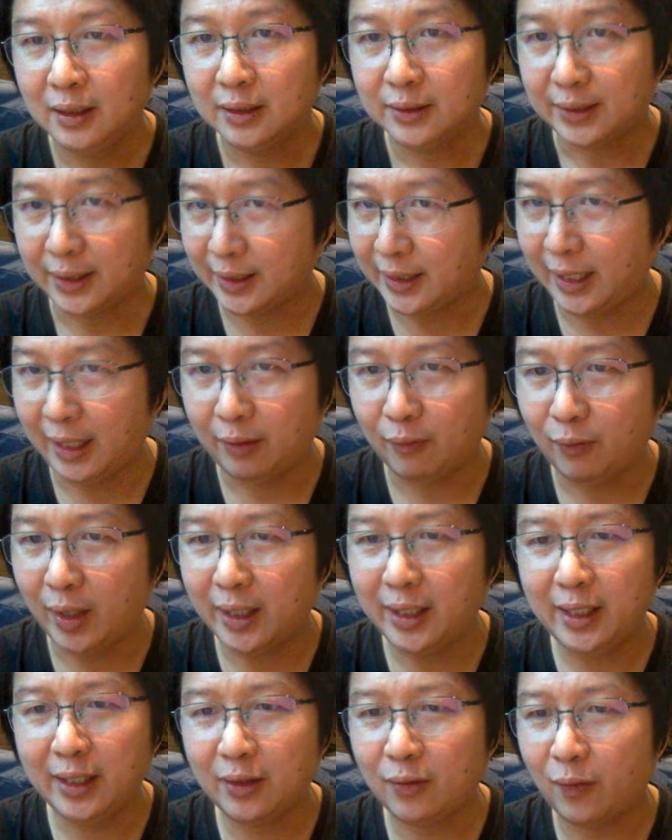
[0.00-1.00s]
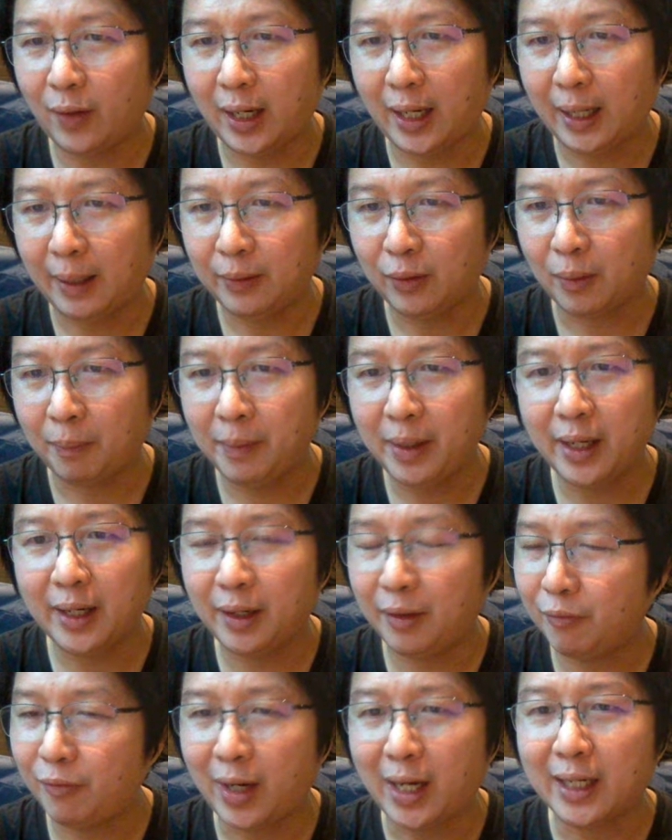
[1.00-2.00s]
สังเกตว่าดีกว่าดอกเบี้ยเงิ
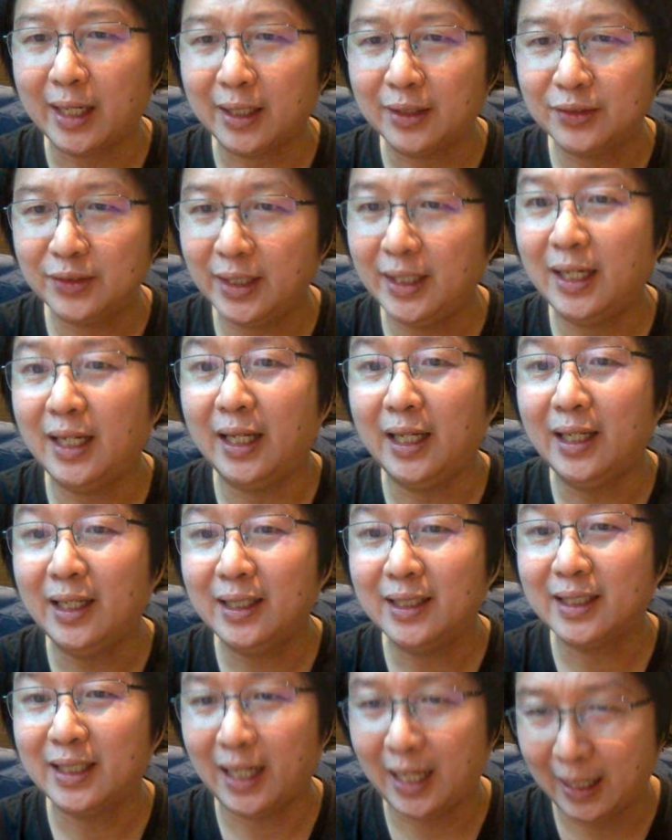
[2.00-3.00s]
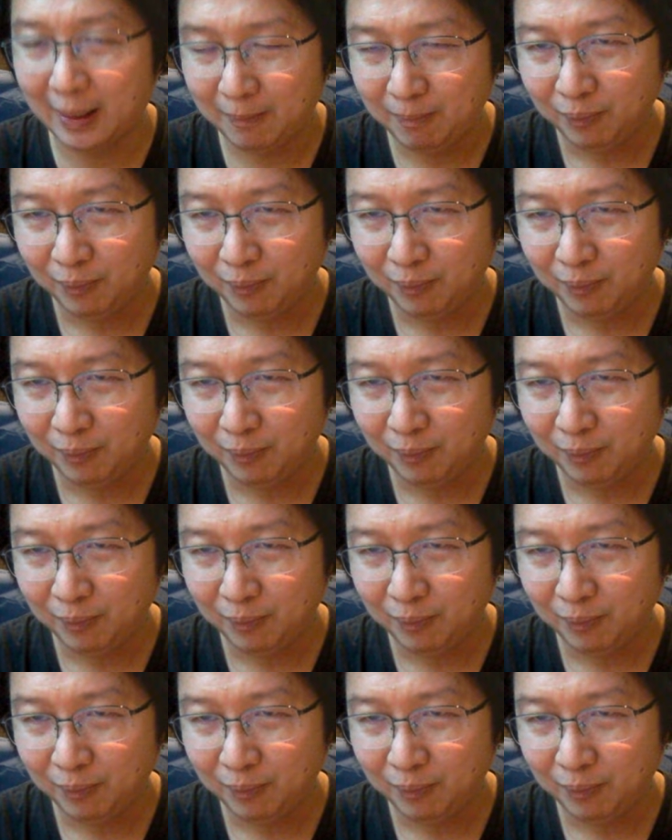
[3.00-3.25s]
นฝากทั้งสิ้นเลยนะ